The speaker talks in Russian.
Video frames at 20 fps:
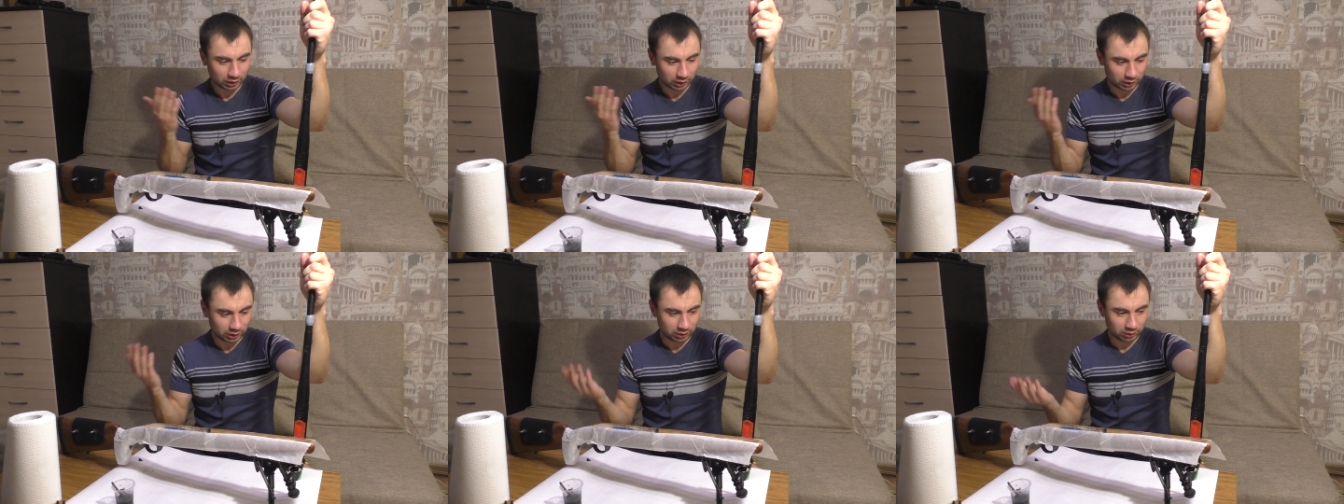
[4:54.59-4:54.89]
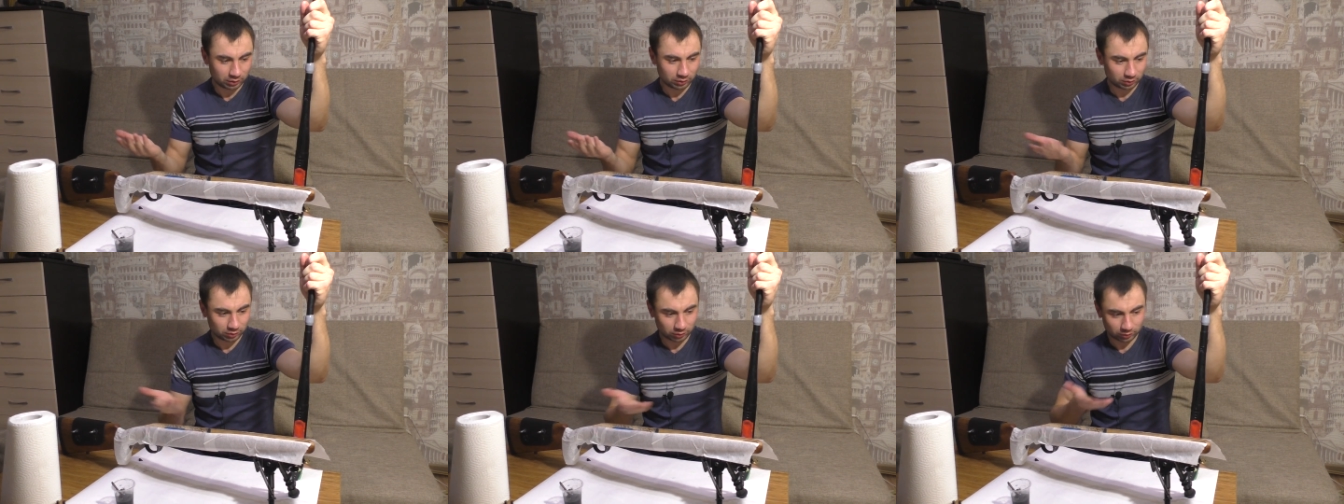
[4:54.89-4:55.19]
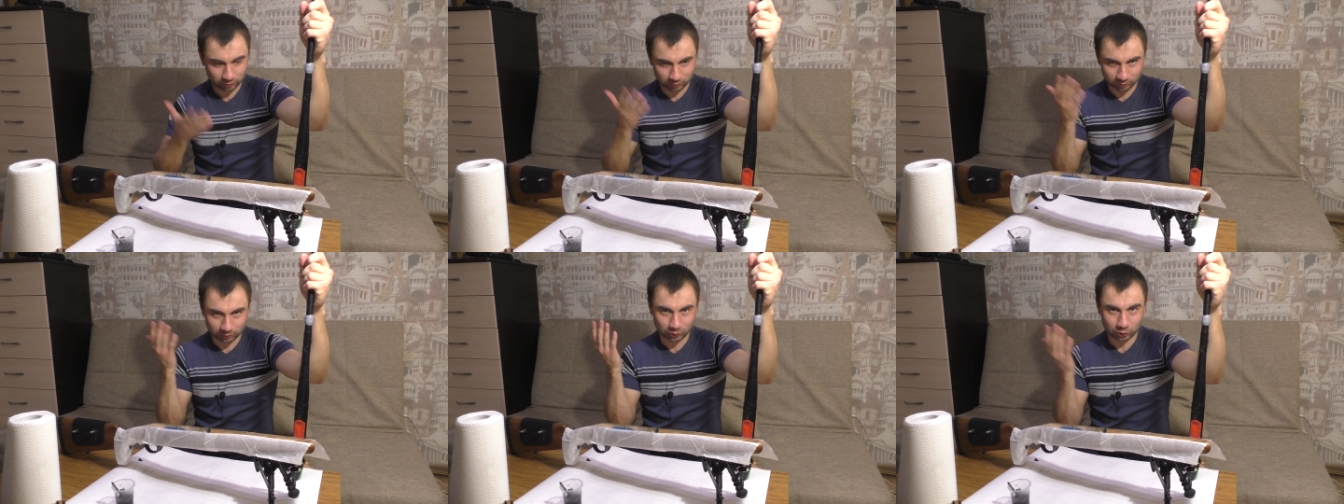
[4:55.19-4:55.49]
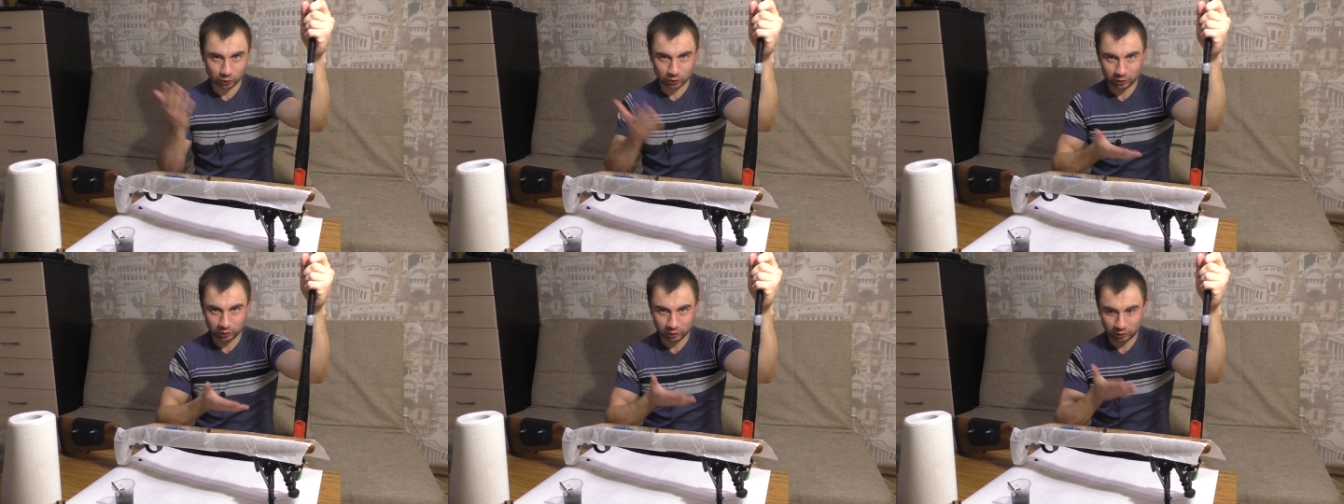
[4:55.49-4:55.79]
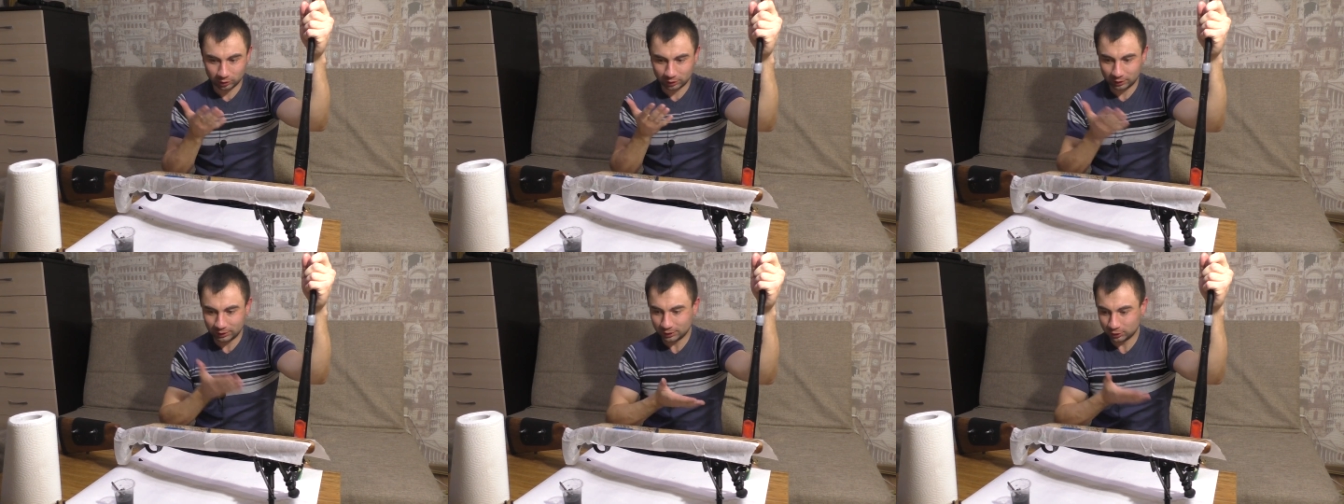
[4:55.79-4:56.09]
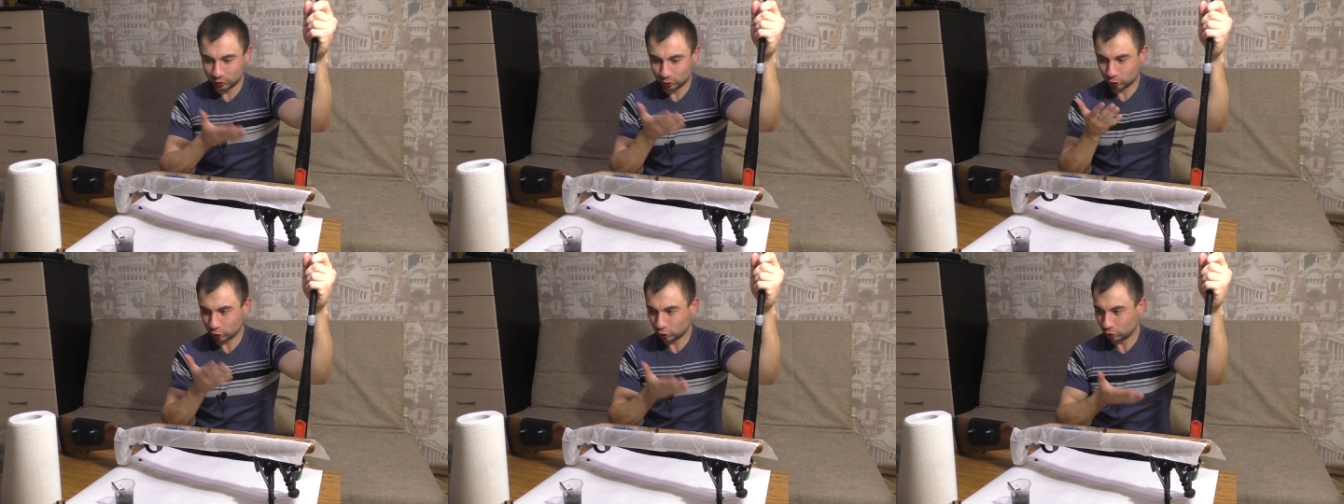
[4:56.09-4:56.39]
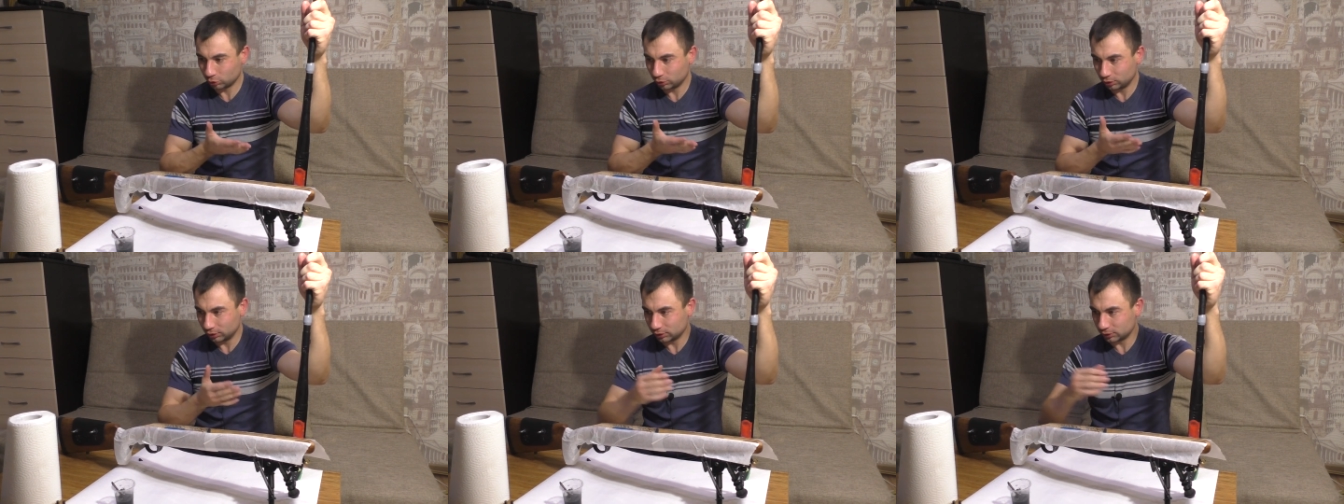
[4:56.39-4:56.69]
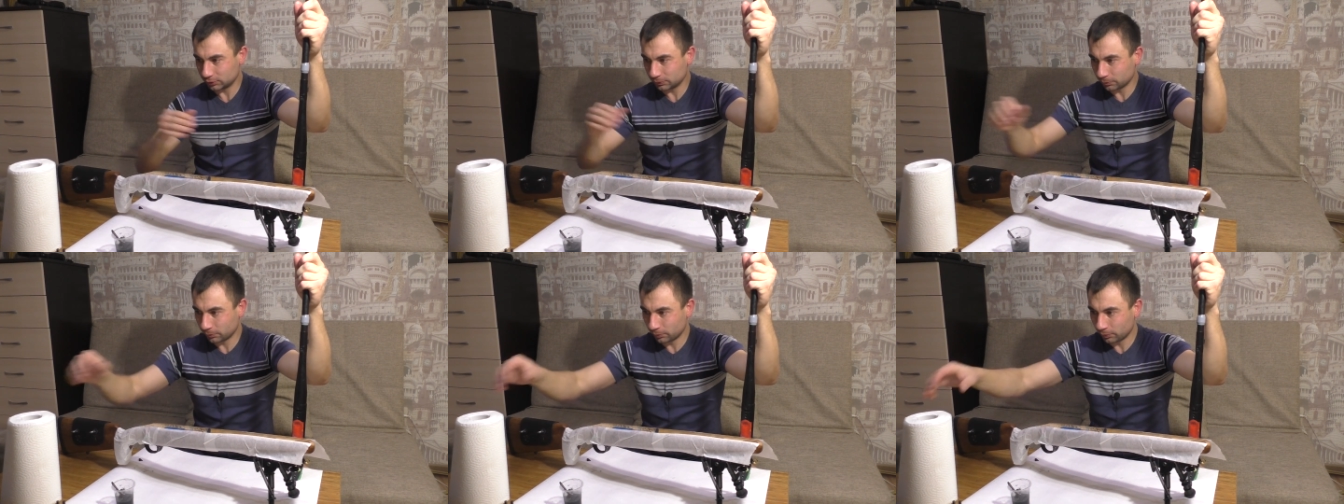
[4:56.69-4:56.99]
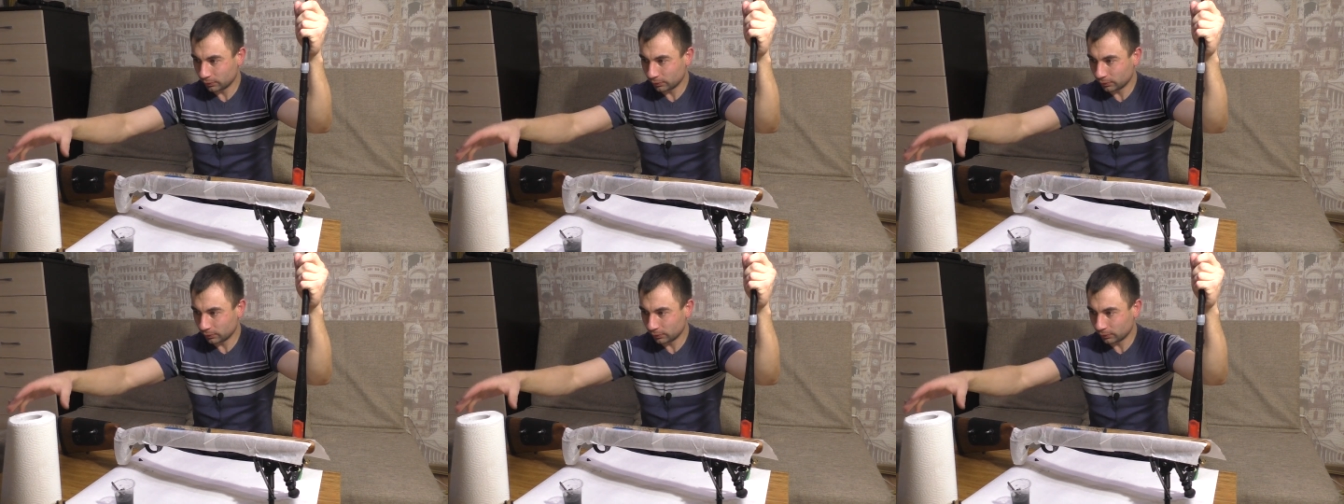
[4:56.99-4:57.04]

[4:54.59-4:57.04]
И в итоге есть то, что есть.